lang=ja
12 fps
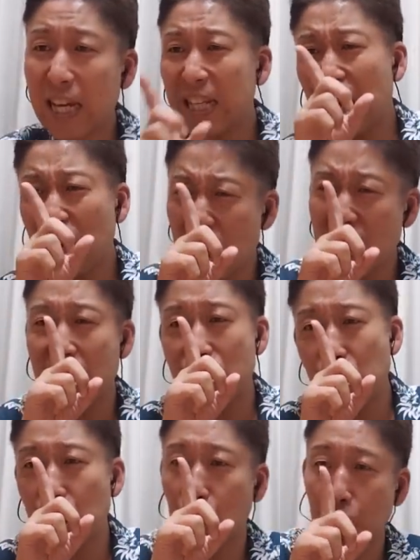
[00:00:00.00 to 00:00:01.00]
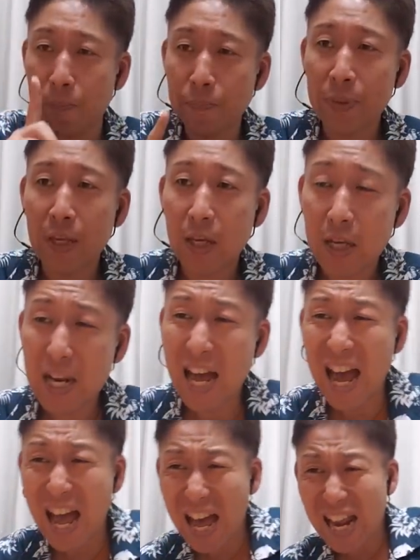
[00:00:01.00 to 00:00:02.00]
痛くでジェシー君。荒
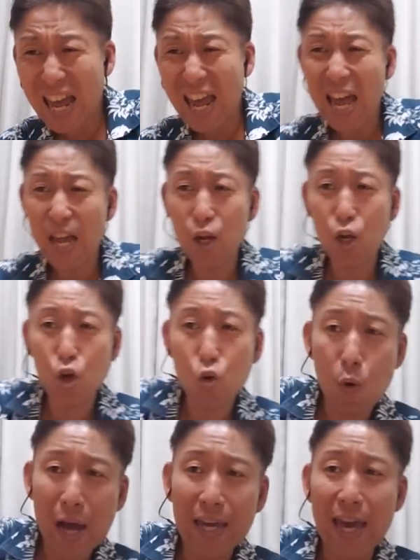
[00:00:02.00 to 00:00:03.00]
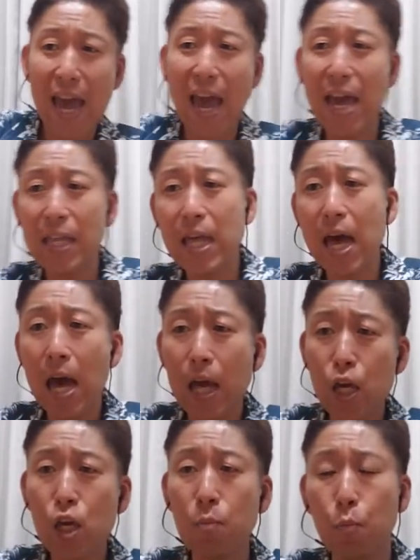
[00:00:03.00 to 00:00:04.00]
れるわけな
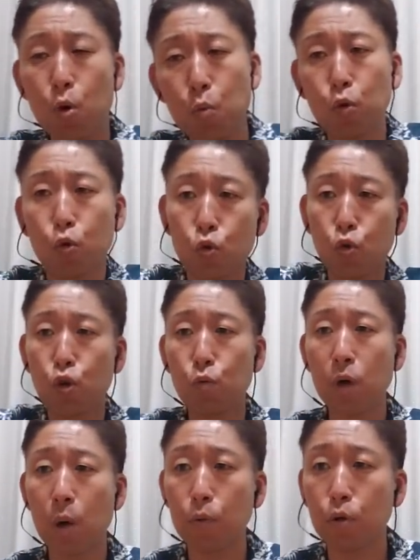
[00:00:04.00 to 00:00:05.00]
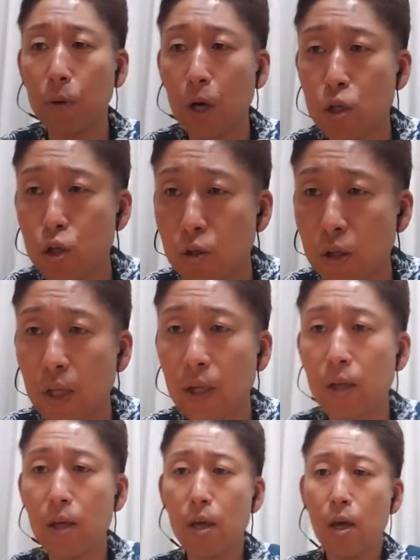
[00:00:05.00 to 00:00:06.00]
い。森本君のリズム感も素晴らしいですね。
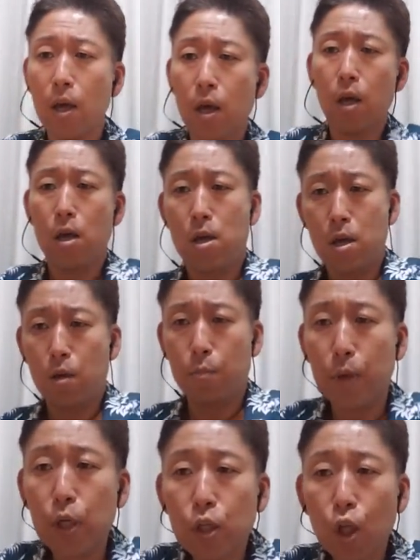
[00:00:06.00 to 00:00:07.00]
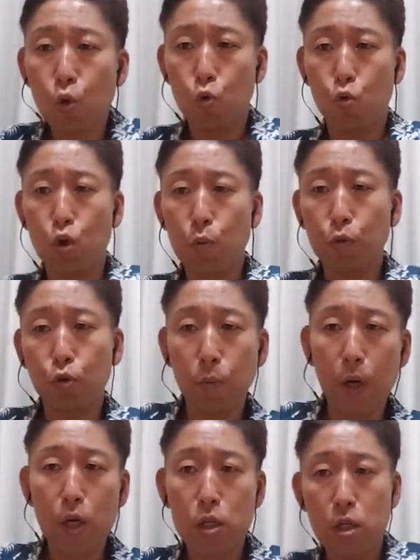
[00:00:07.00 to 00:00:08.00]
みんなの動きも素
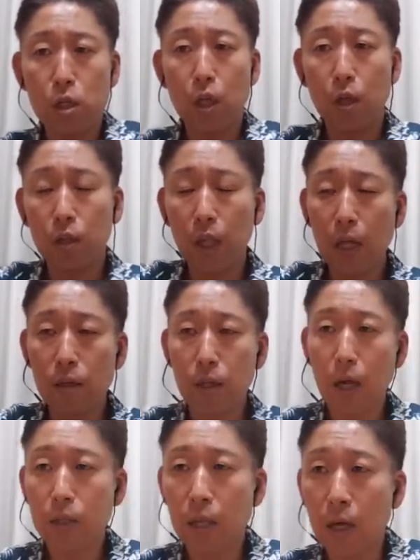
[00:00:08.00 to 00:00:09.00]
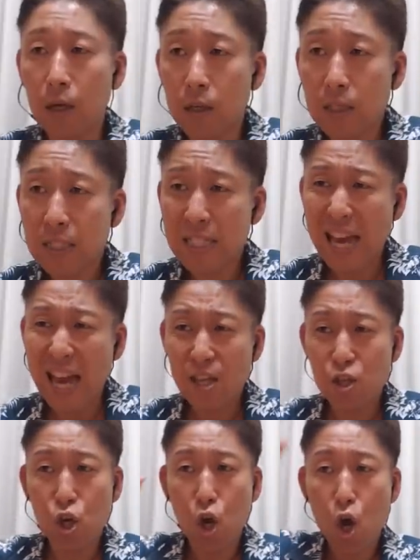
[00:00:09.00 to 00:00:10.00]
晴らしいね。ダンサーさん。さあ、
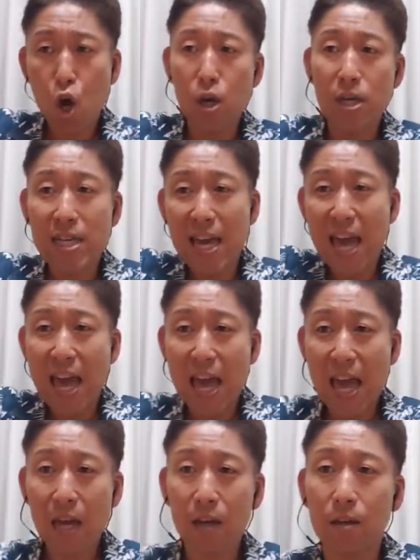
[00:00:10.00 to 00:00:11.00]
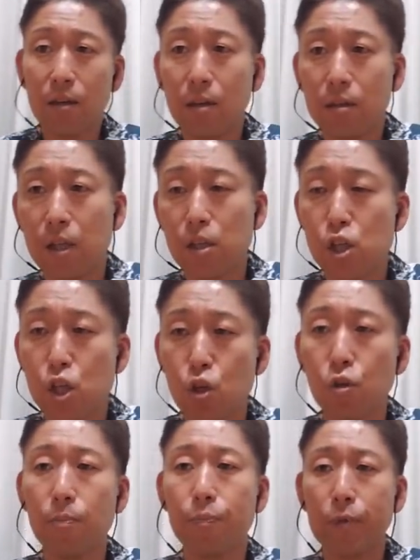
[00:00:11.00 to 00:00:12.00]
ショー、イェーさあ、ジェシー
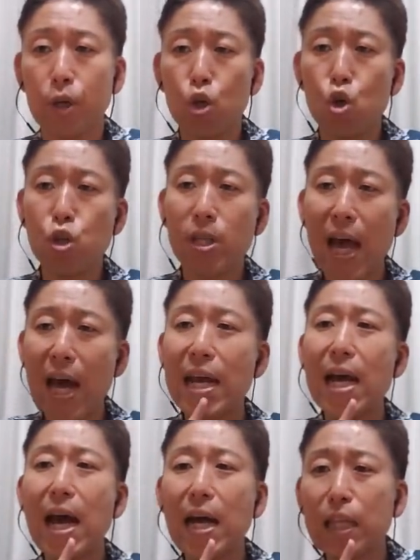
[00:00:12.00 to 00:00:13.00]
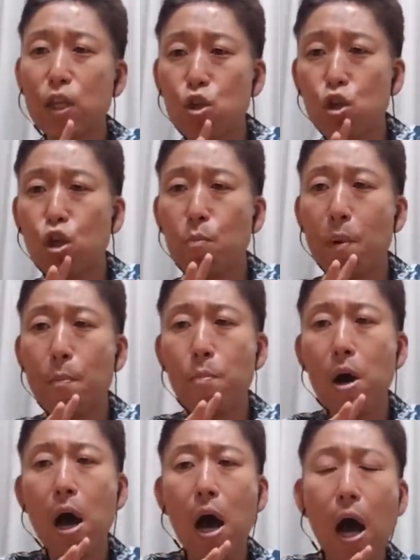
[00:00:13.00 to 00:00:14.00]
君。二人裸足のま
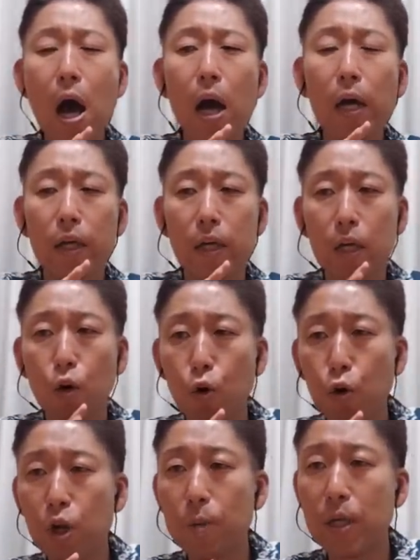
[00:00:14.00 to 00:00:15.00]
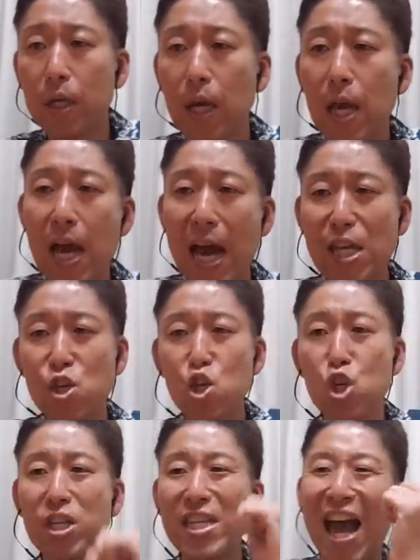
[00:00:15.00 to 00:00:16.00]
ま、いい声の響き。走
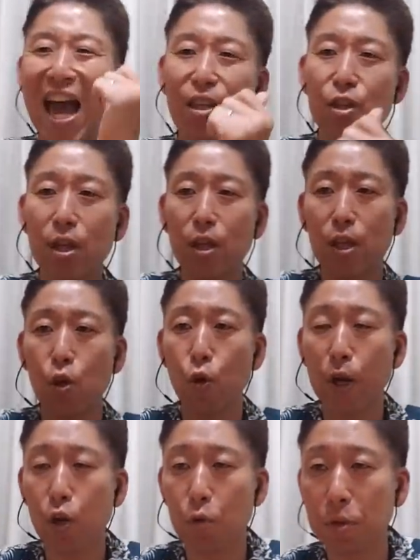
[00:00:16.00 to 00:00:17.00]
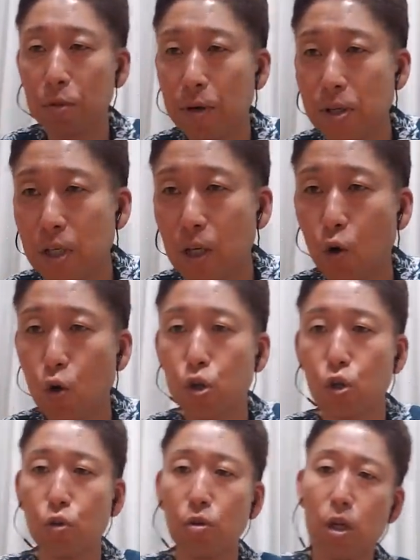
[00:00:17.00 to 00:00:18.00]
り出していい表現力も素晴らしい。
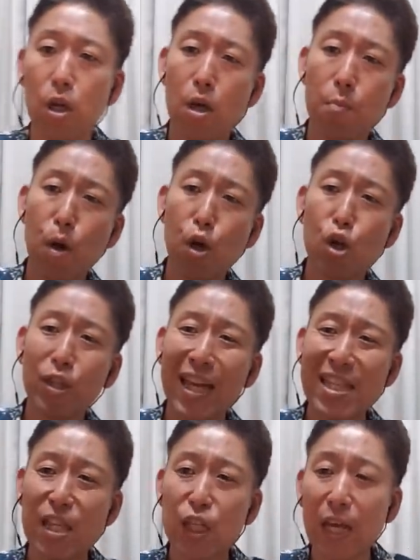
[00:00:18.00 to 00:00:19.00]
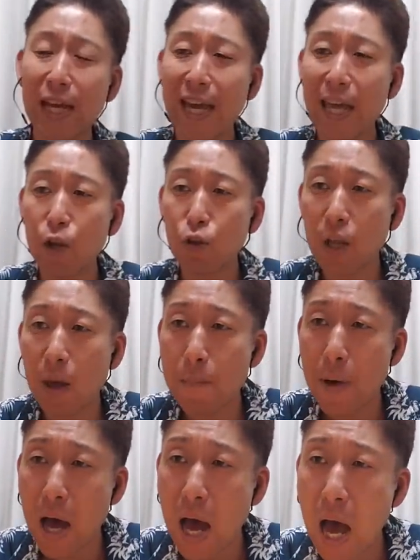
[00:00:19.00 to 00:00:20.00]
コーチ君。僕たちだけの
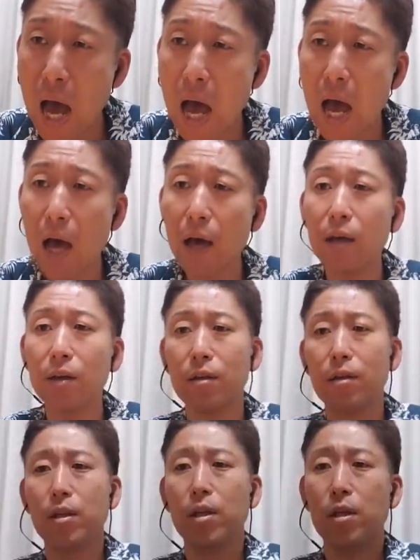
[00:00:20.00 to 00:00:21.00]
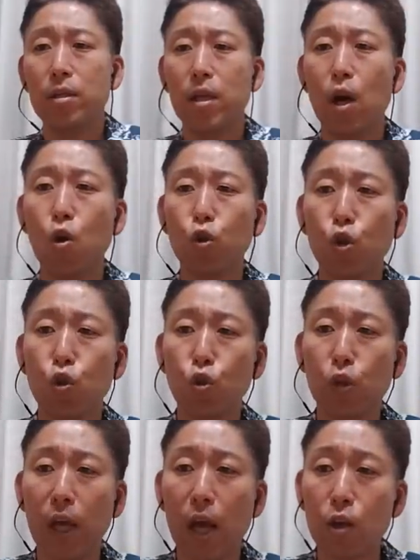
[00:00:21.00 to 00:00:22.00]
様。さあ、北斗くん
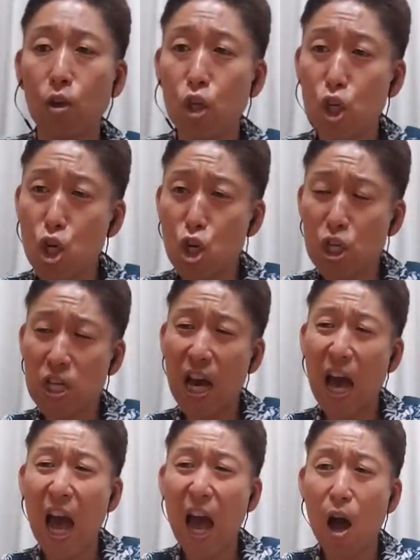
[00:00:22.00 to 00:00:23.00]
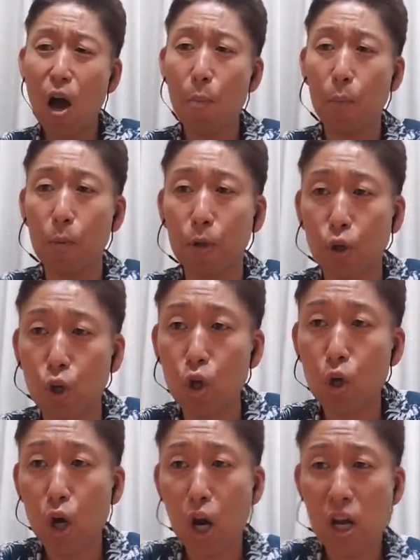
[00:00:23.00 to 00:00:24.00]
と太賀くん。行こう森本くん。
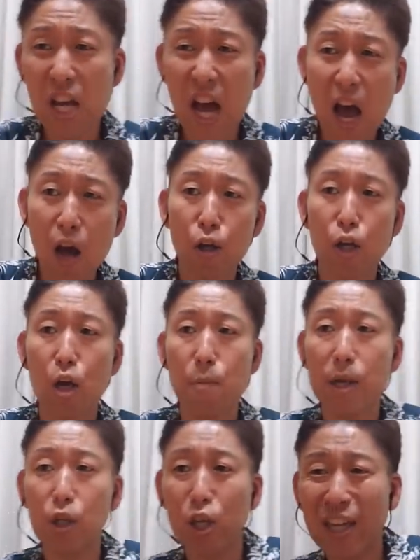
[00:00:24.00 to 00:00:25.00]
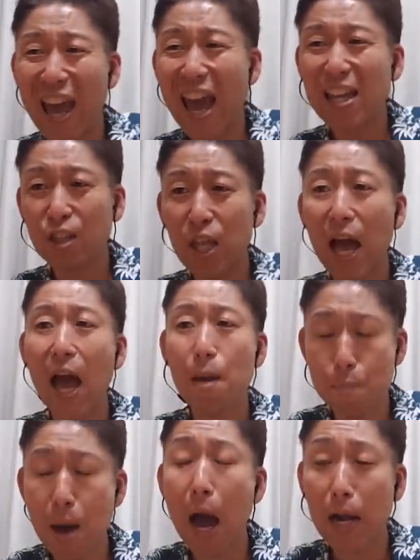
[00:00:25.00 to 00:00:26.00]
我が君と現代
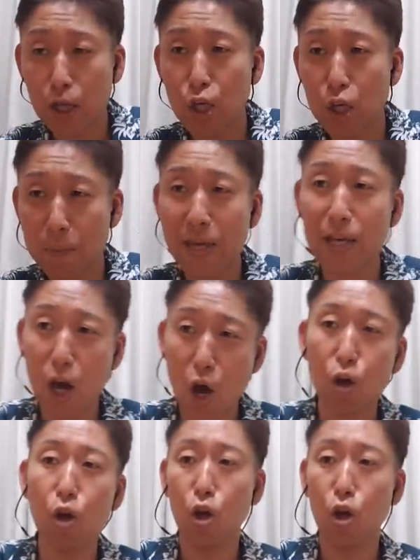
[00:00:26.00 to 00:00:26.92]
まで響こう。